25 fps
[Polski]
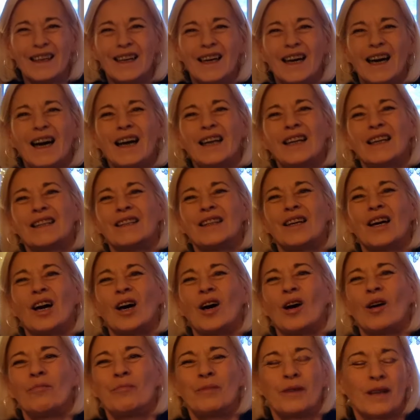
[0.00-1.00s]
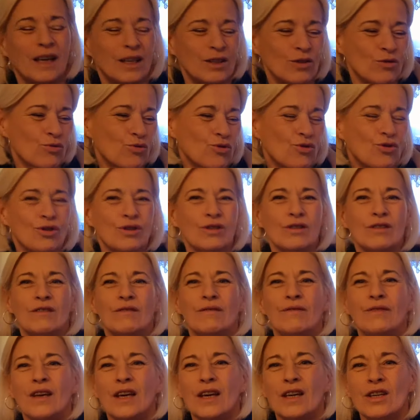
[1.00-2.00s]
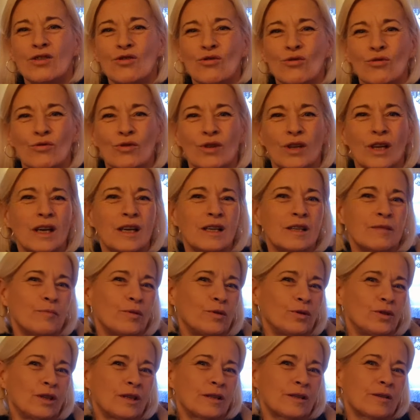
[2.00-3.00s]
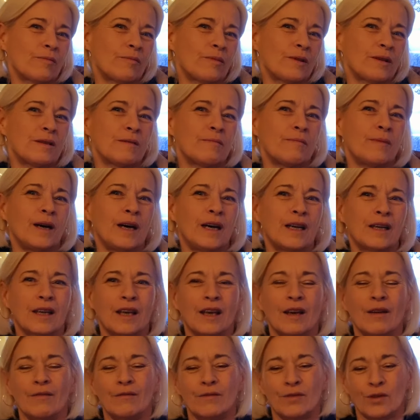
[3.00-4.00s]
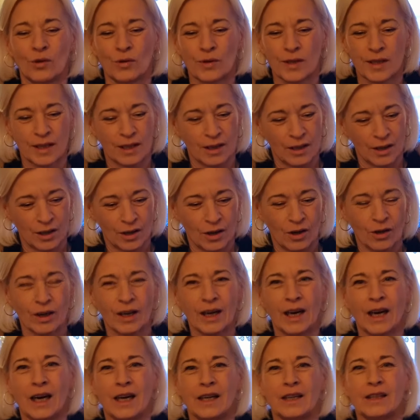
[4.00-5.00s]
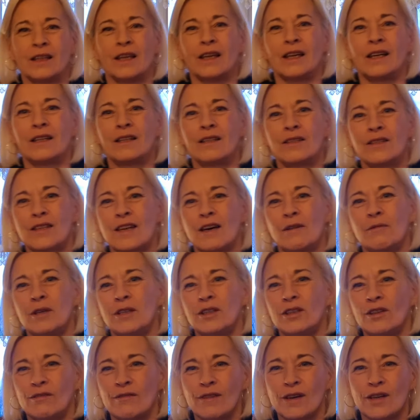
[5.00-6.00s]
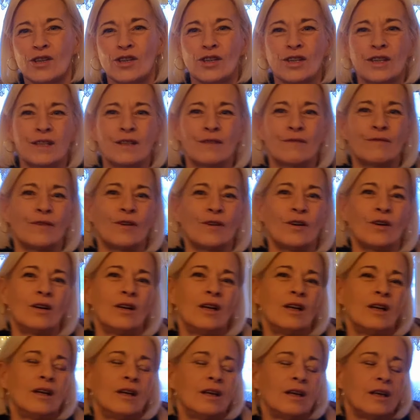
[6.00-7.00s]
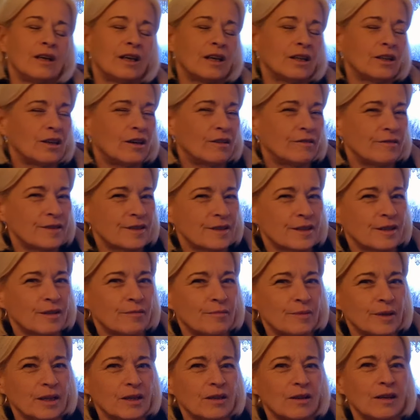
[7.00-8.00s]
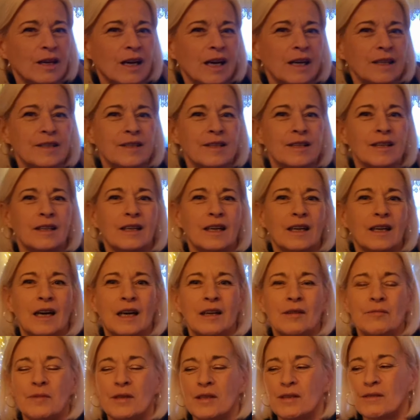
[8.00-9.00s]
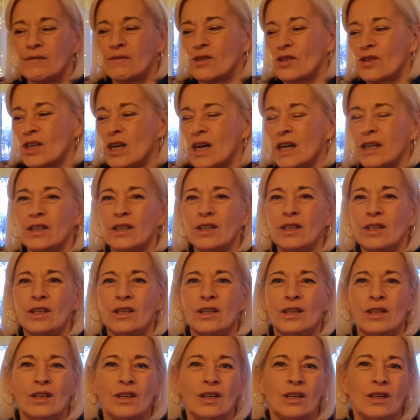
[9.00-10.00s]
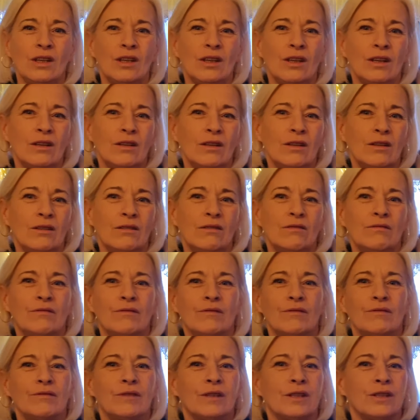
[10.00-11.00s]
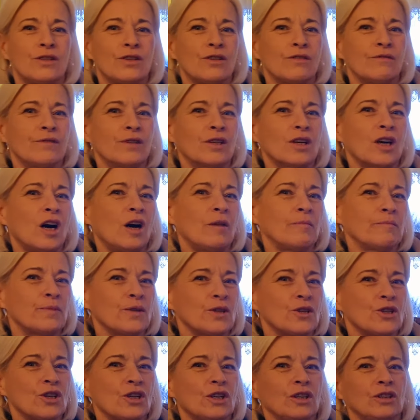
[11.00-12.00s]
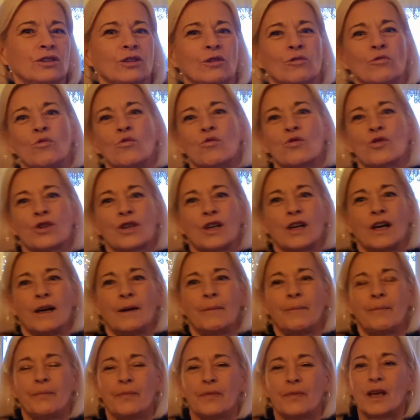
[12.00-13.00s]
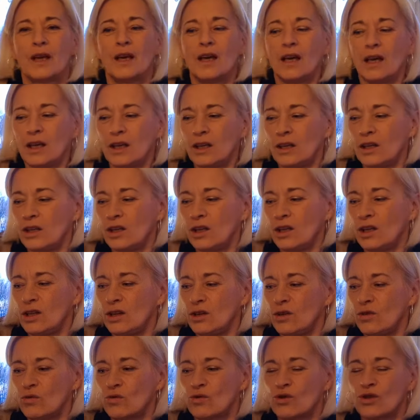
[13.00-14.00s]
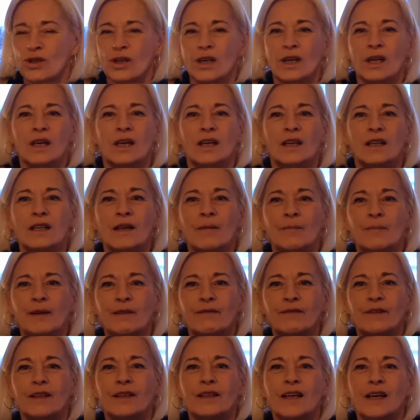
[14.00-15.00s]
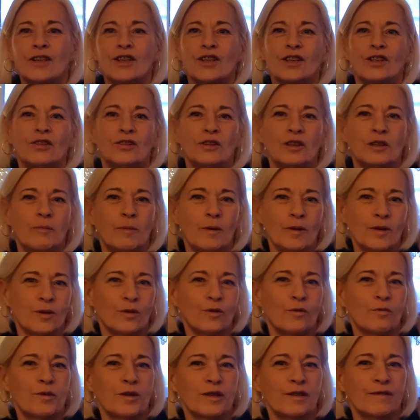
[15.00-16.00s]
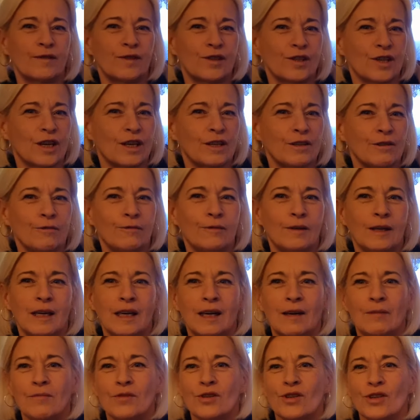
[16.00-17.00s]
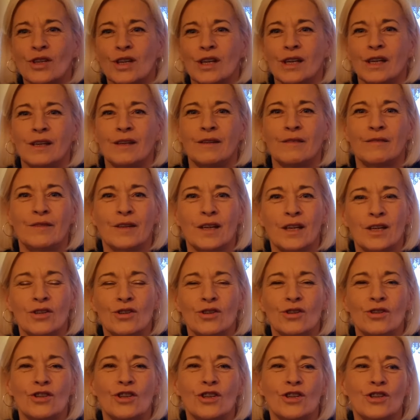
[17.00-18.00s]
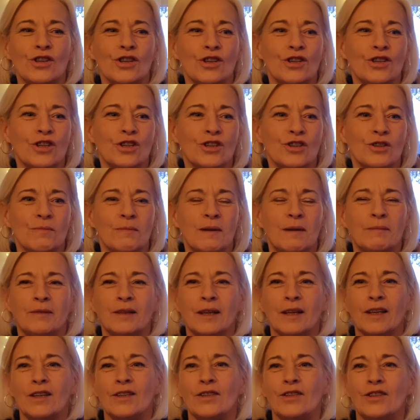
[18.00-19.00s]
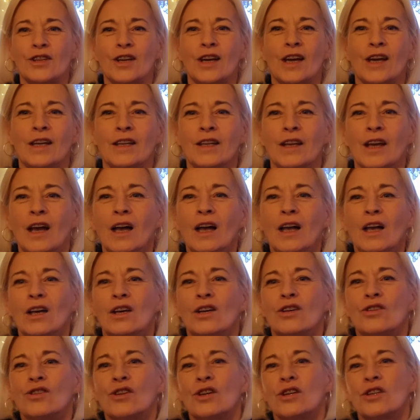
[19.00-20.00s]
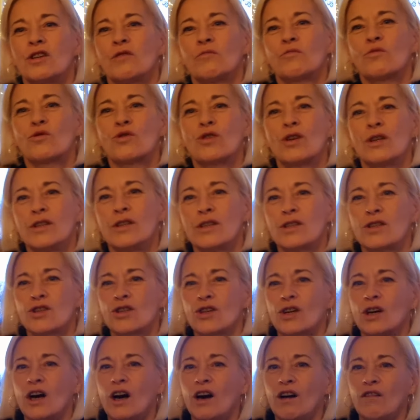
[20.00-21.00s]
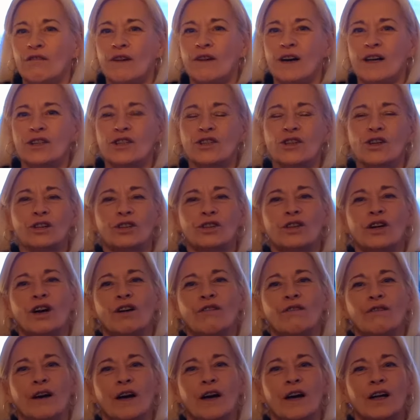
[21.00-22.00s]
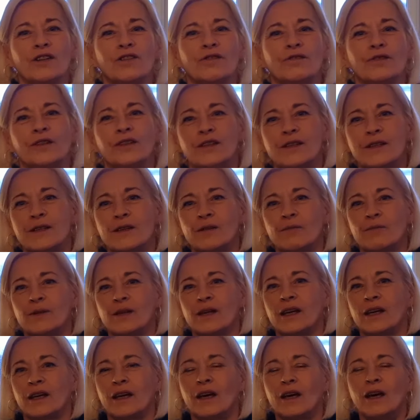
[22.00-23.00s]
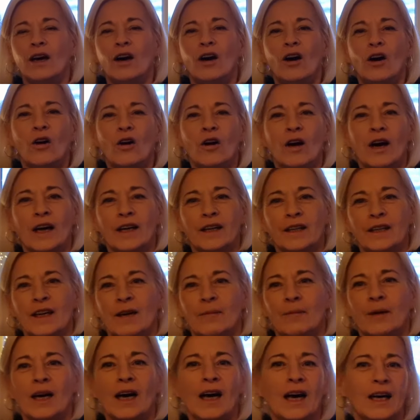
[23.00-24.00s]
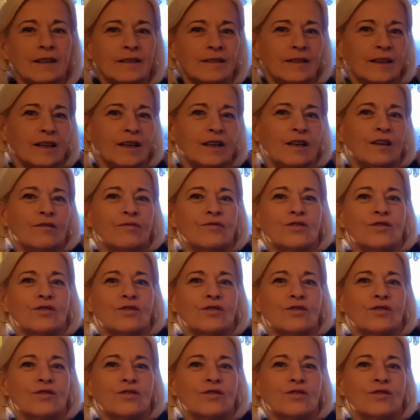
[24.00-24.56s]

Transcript: Ale dobra, już y, wieczór jest, pójdę sobie z barkiem, wrócę, ogarnę całe towarzystwo. Janowi zrobię kolację, nakarmię zwierzaki i y, wiecie, wykąpię się i do łóżka. I, I już. Naprawdę tak się do tych postów przyzwyczaiłam, że wręcz cieszę się, że mam taki dzień, że nie muszę nic szykować, gotować, wtedy sobie ogarniam chatę.